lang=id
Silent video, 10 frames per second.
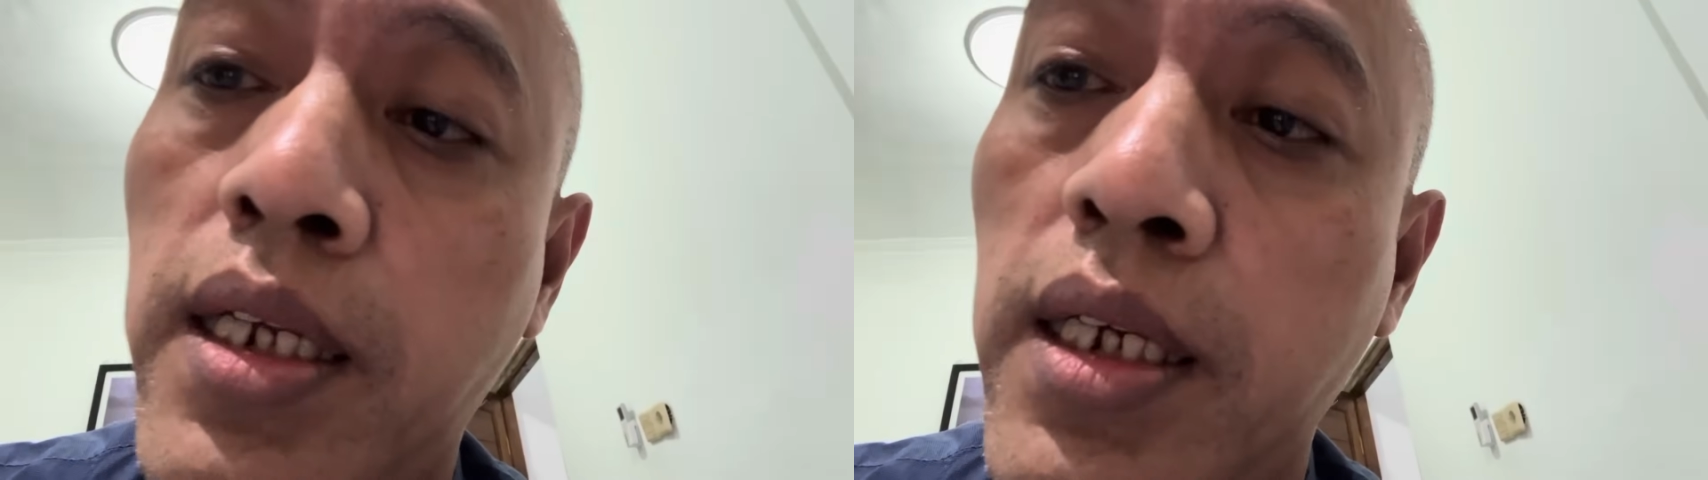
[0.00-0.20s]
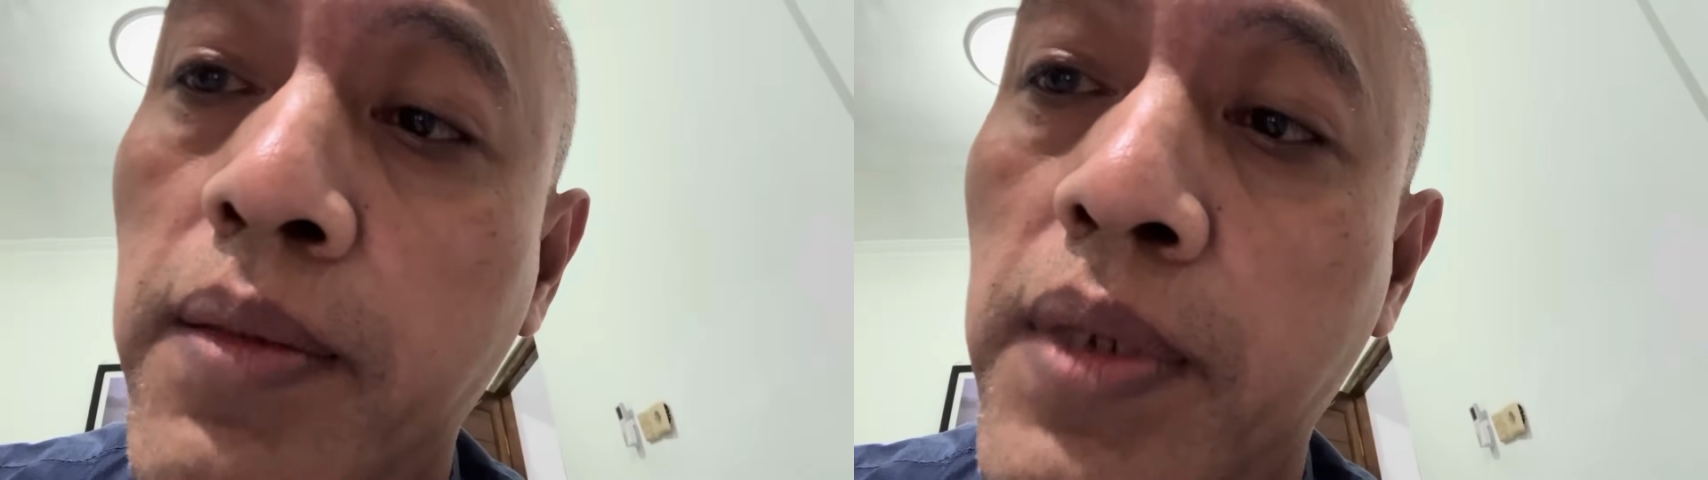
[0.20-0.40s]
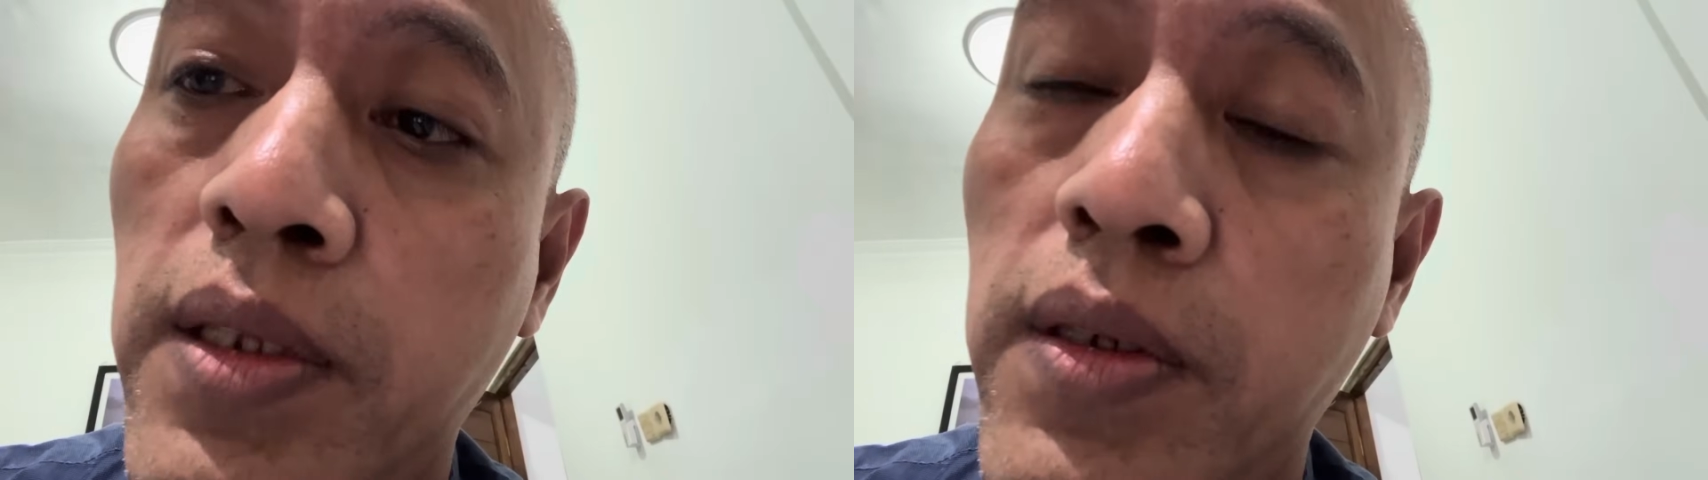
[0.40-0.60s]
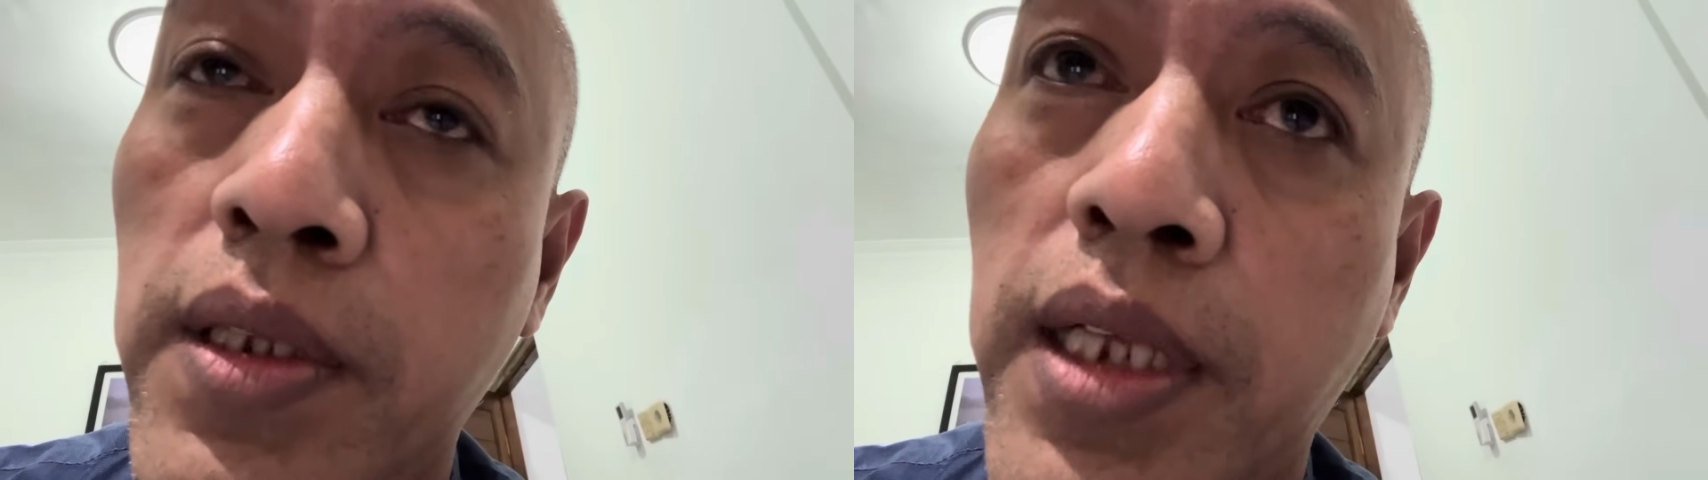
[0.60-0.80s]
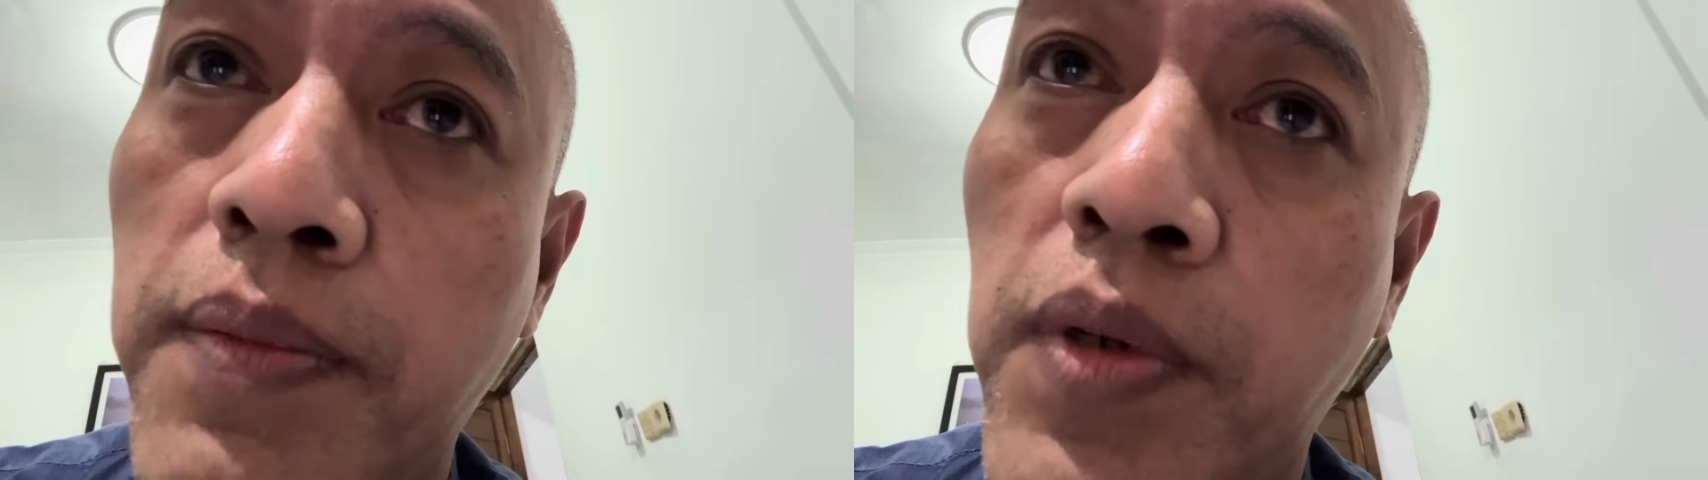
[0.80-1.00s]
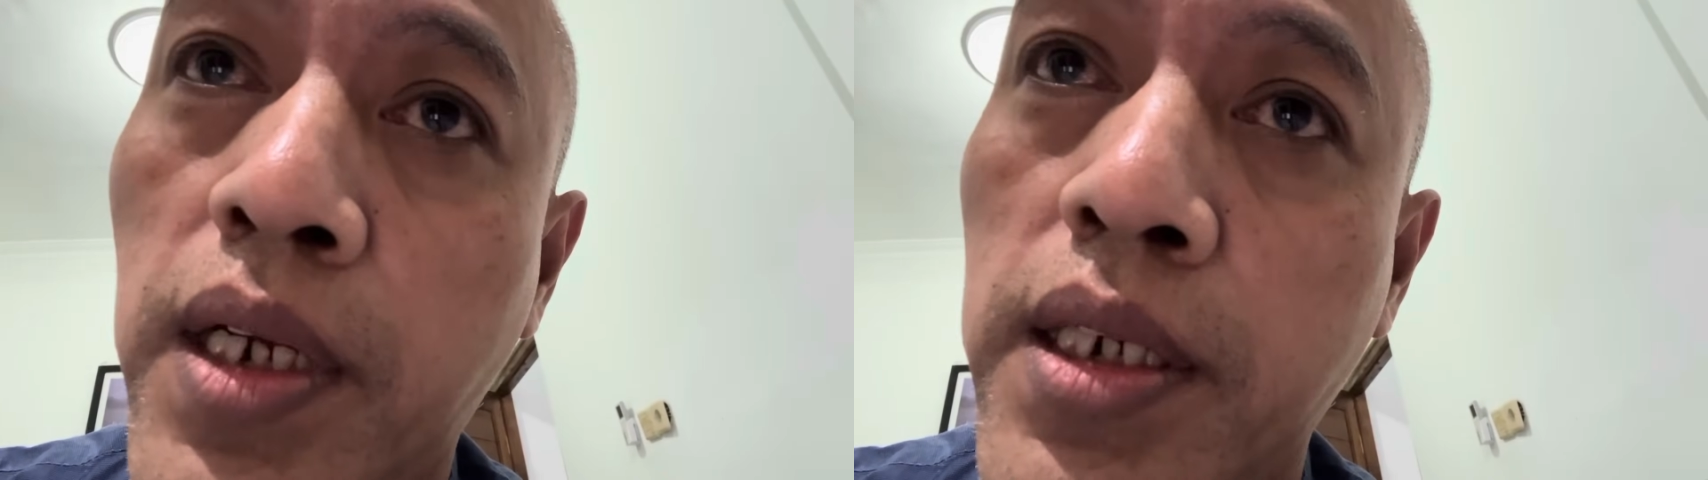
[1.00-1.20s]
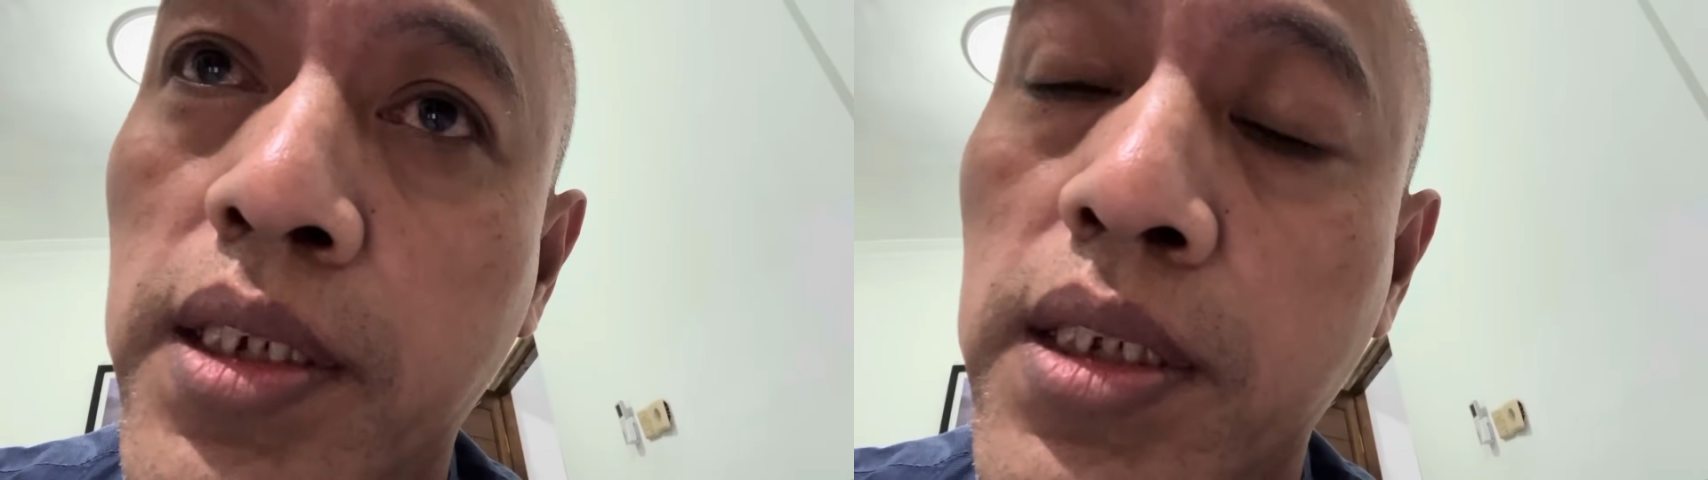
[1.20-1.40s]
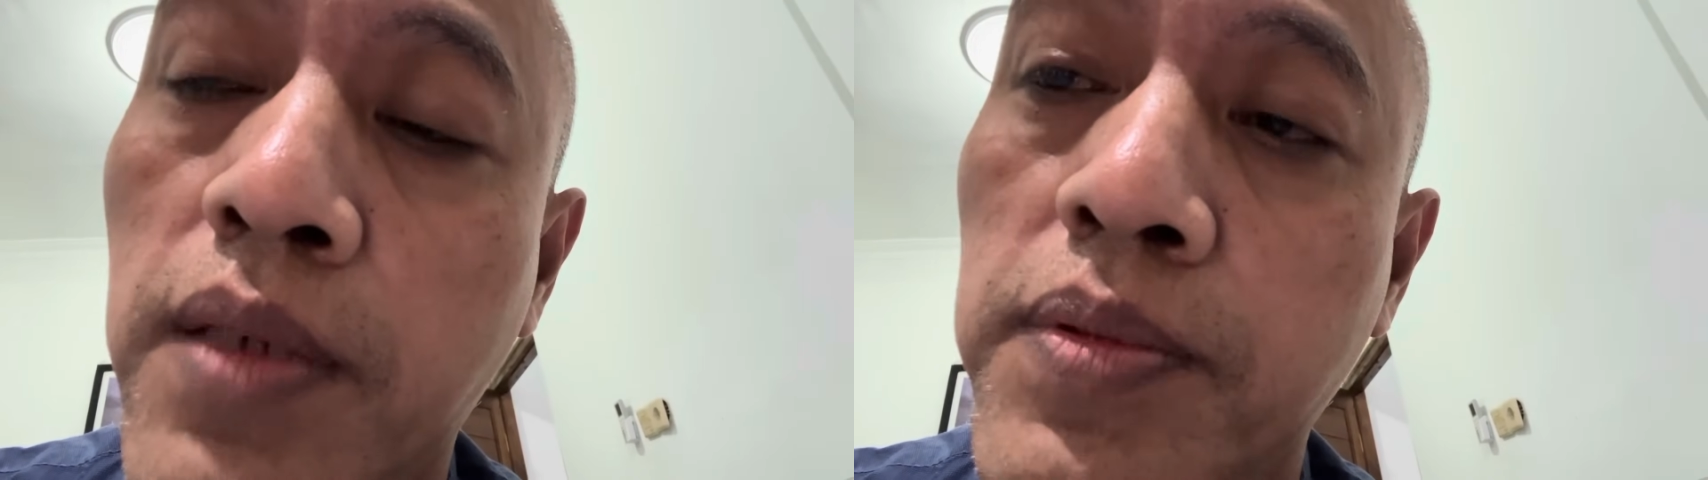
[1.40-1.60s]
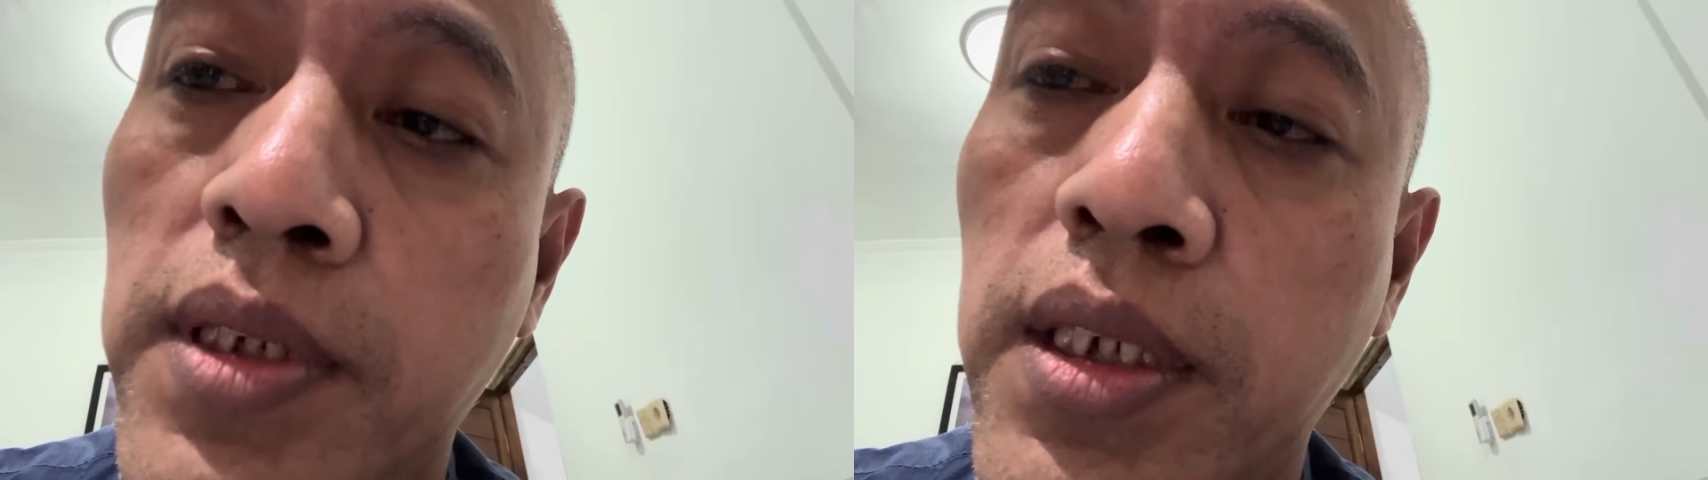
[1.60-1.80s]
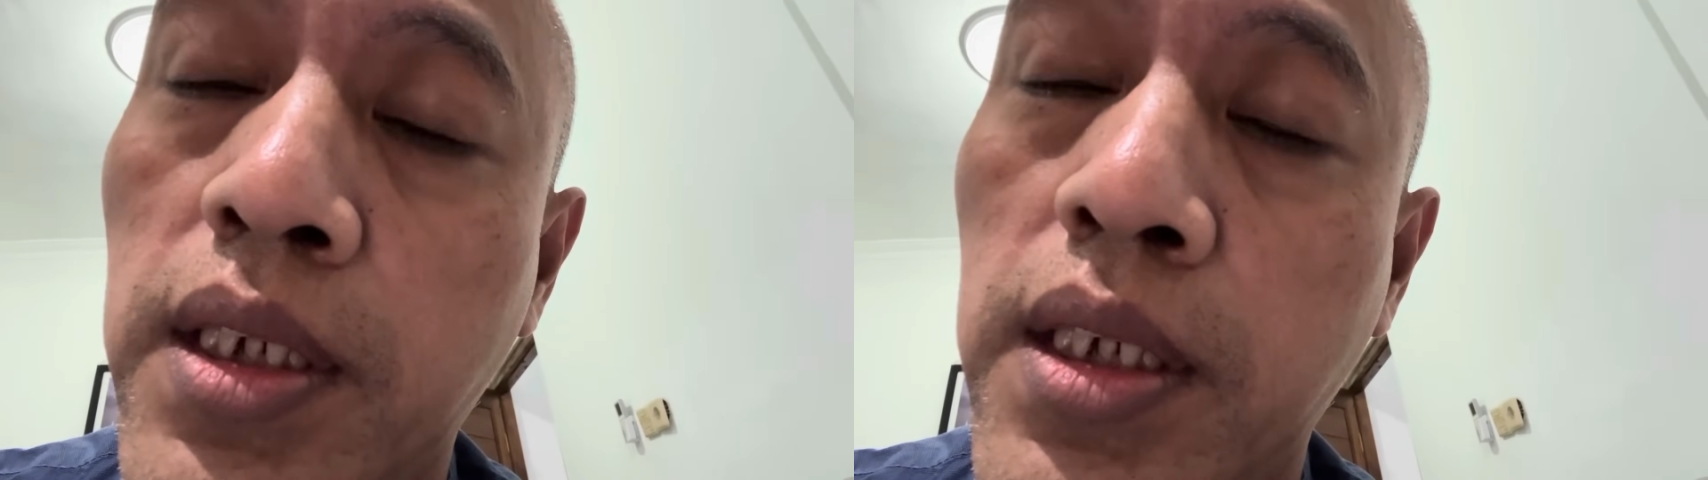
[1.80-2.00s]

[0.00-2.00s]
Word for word: ini menurut laporan deskripsi